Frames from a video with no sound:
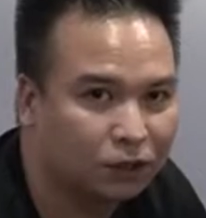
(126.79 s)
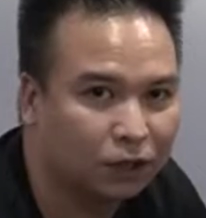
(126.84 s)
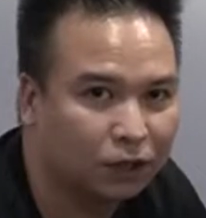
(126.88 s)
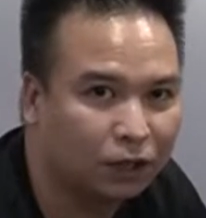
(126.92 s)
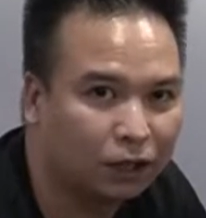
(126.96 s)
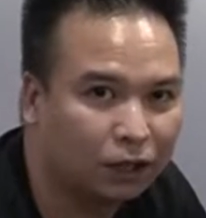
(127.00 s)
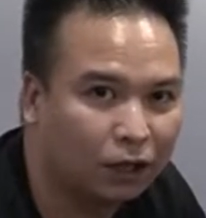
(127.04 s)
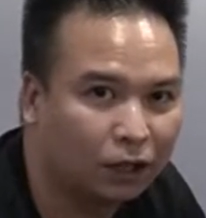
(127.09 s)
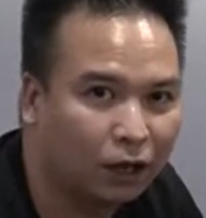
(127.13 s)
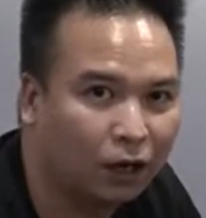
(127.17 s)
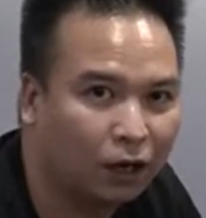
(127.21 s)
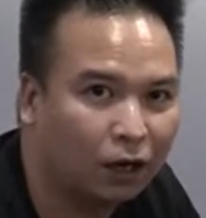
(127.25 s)
thì
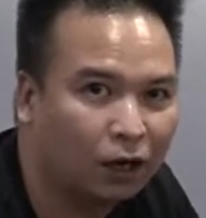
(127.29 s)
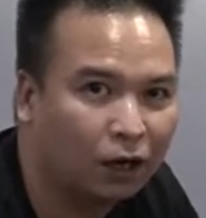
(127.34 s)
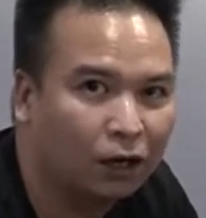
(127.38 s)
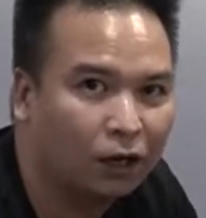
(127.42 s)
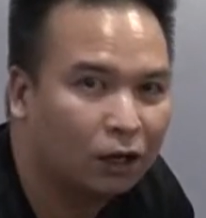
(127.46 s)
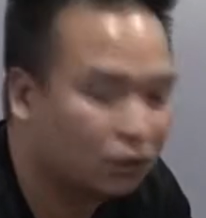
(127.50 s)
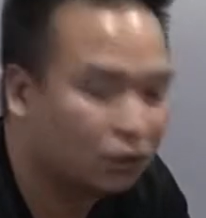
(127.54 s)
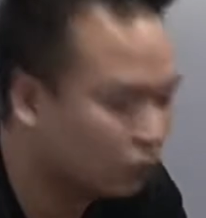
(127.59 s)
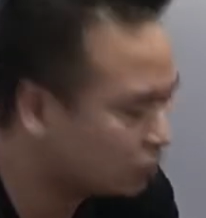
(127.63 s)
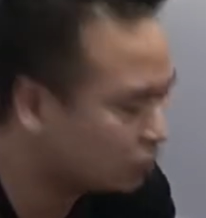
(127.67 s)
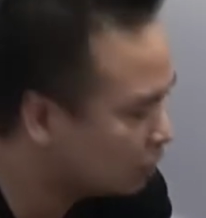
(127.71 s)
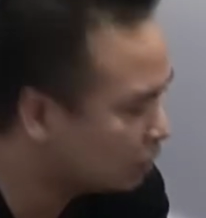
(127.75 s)
uh,
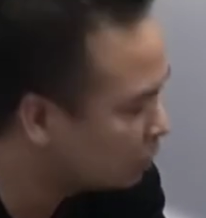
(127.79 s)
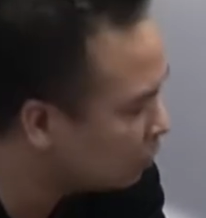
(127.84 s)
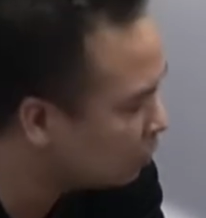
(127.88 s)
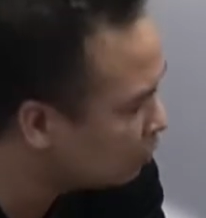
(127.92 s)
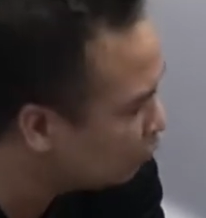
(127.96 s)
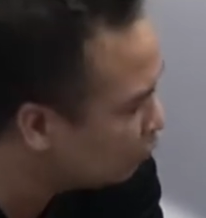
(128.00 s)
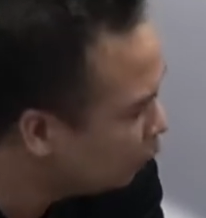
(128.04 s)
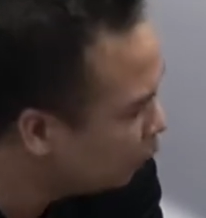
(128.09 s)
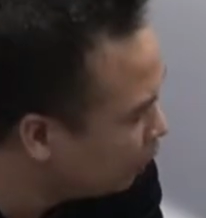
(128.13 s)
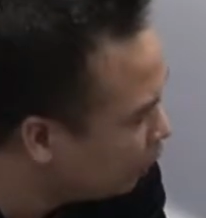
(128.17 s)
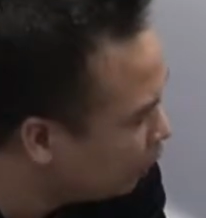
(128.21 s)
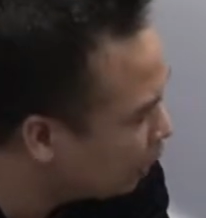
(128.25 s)
nó sẽ rất
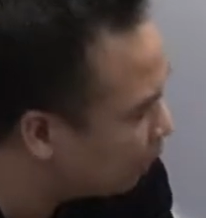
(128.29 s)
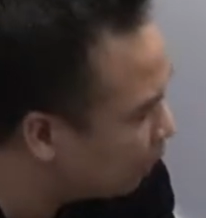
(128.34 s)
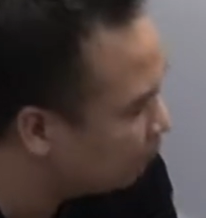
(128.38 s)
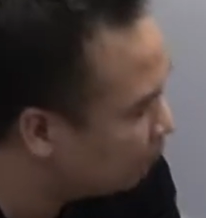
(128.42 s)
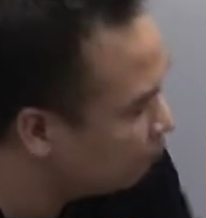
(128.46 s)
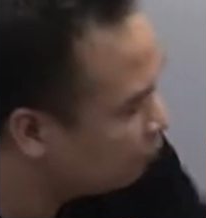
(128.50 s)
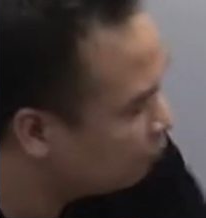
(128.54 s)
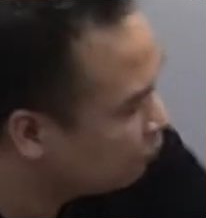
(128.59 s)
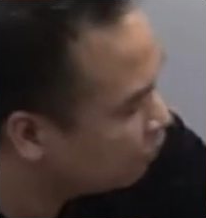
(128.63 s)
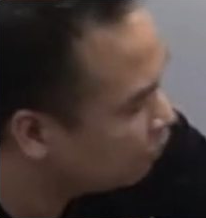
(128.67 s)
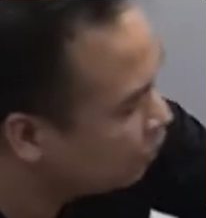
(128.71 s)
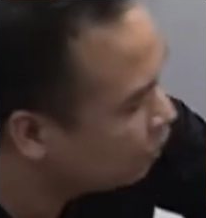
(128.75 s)
nguy hiểm
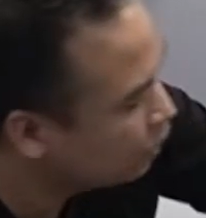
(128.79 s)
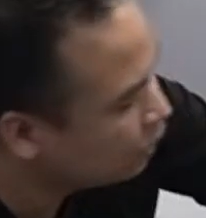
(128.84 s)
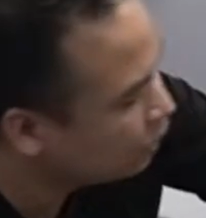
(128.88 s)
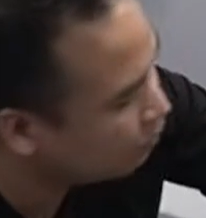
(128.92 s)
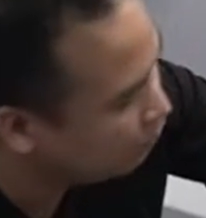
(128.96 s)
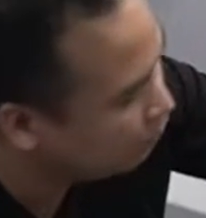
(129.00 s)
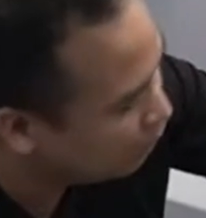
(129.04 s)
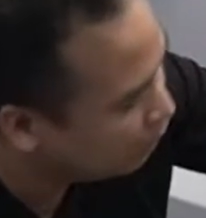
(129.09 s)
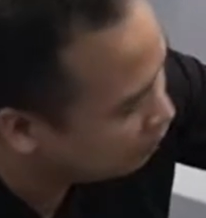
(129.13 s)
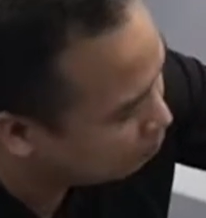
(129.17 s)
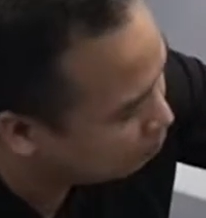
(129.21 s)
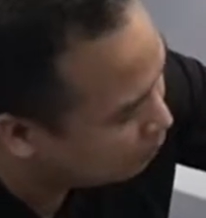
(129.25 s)
với cái
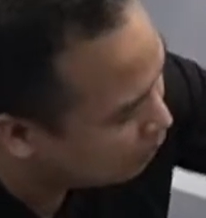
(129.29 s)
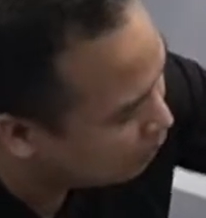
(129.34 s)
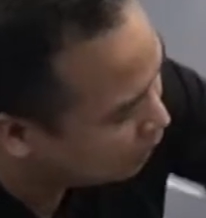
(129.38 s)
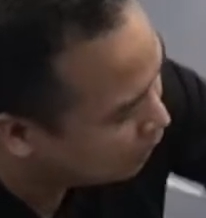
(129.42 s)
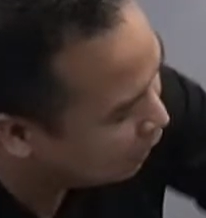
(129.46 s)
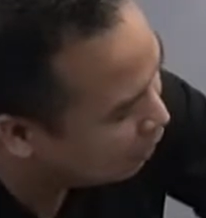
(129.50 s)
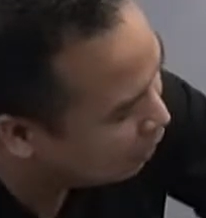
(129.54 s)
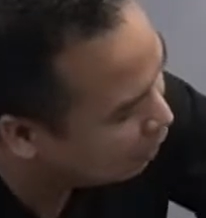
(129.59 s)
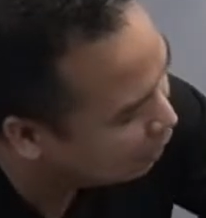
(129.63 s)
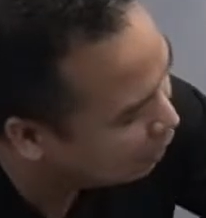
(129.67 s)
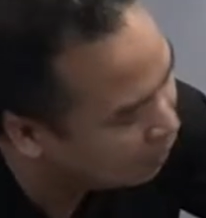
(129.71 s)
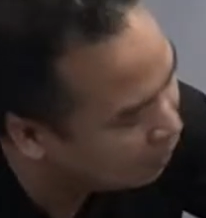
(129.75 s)
việc mà cả